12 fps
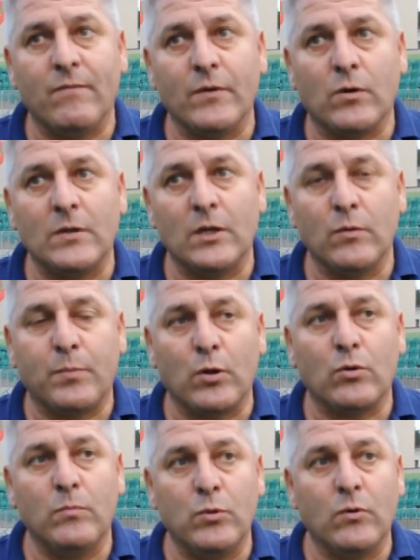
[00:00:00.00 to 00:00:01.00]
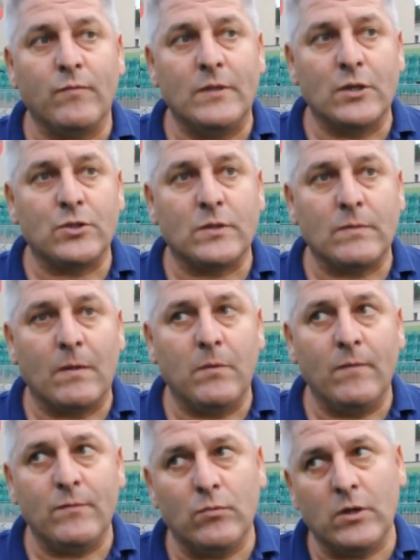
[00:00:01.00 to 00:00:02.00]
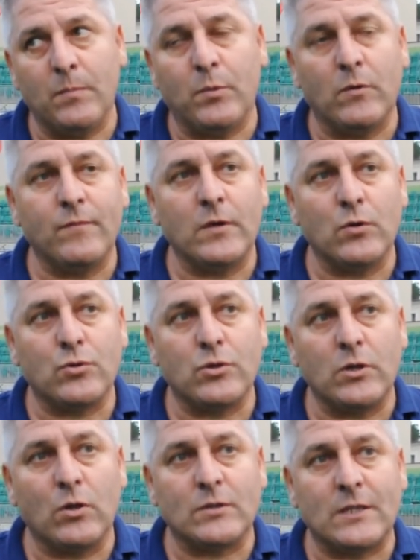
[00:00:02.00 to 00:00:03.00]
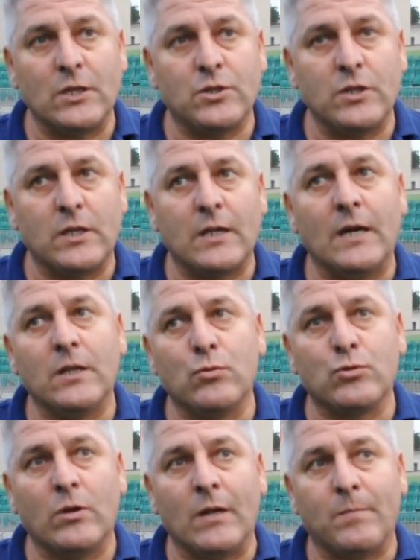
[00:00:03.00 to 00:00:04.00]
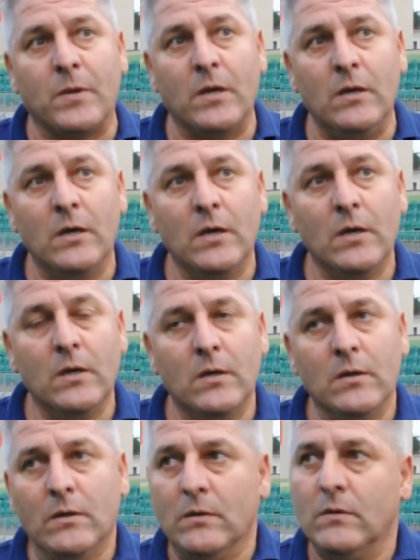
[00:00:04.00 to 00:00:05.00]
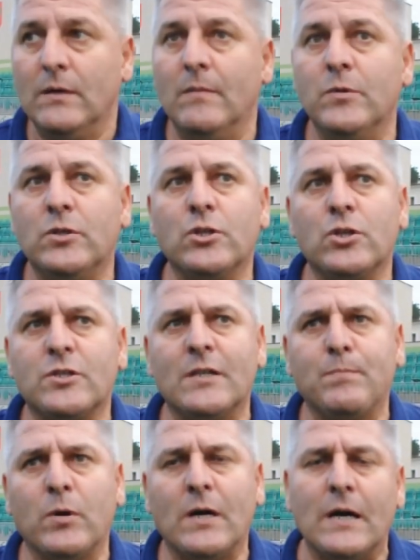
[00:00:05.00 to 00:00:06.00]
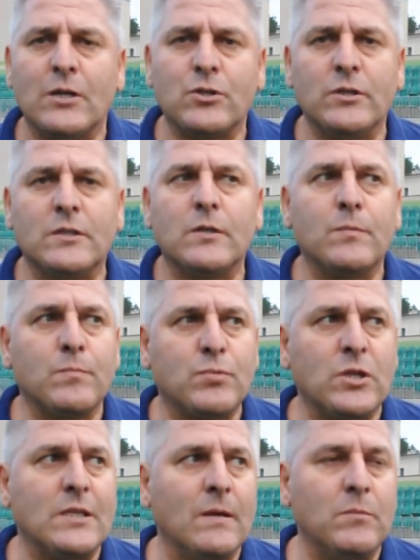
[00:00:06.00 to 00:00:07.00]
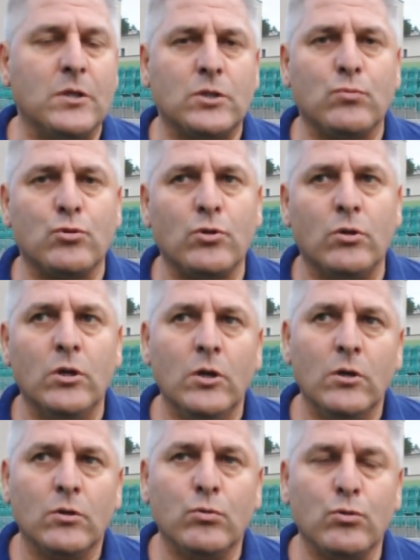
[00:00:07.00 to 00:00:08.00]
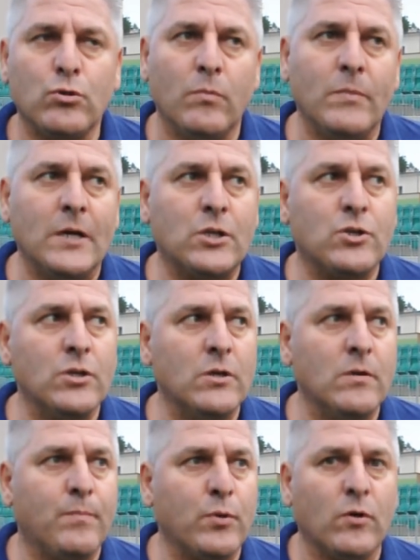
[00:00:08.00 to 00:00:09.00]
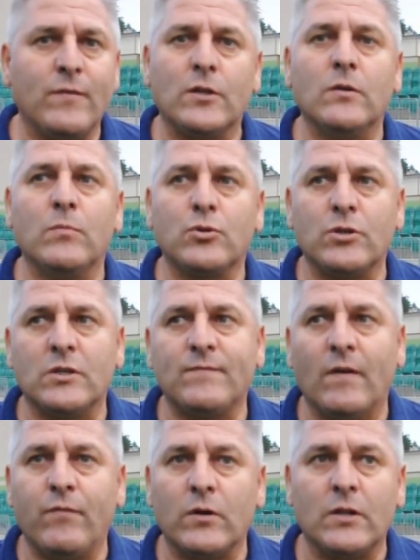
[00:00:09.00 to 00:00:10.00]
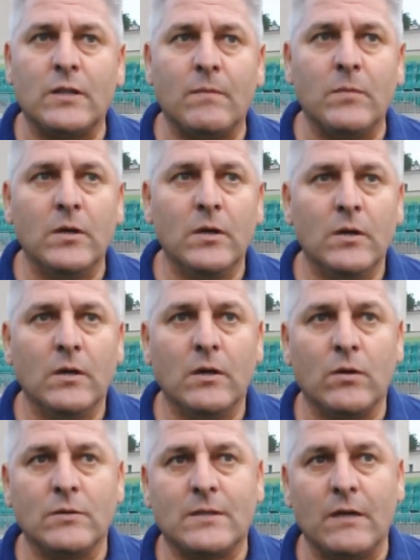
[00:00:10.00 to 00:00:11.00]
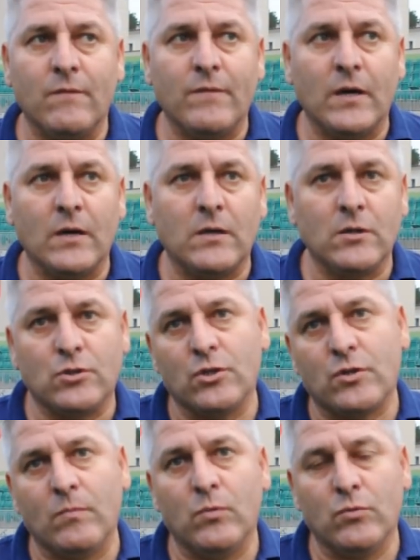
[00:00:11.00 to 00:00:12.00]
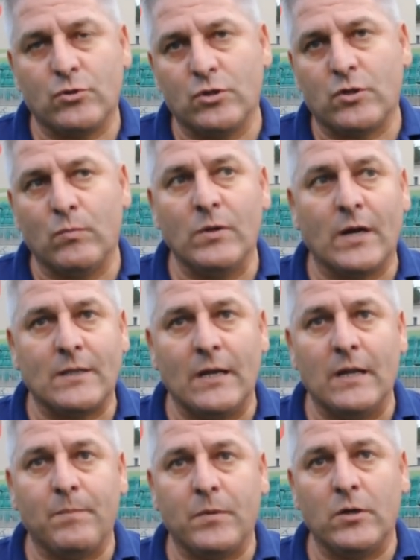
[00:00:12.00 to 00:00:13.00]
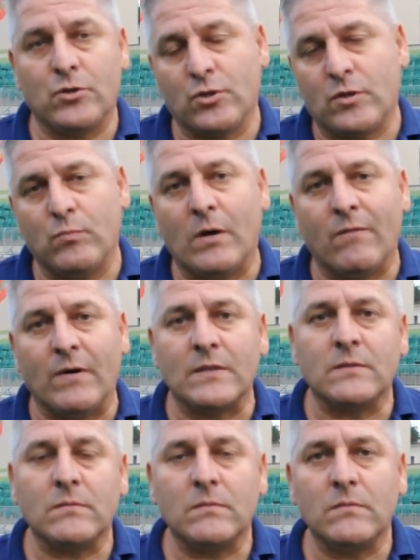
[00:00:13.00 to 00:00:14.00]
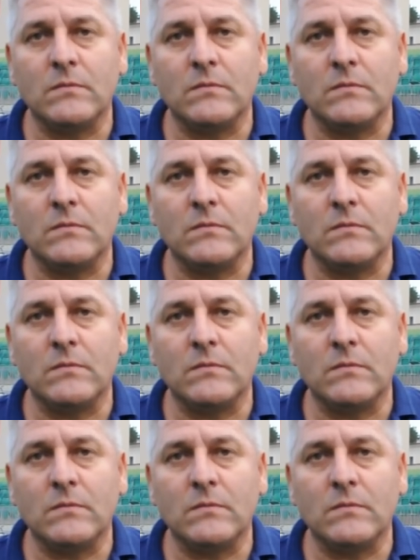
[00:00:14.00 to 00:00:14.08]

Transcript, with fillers: w wykonaniu Prochu było widać, że słabo. W drugiej połowie już rozkręcili, grali dużo lepiej. Ja myślę, że czas pokaże. Jest, przed nami jest dużo, dużo meczy. Proch wiadomo, że jest faworytem rozgrywek. Życzę mu, życzę mu jak najlepiej i życzę mu awansu.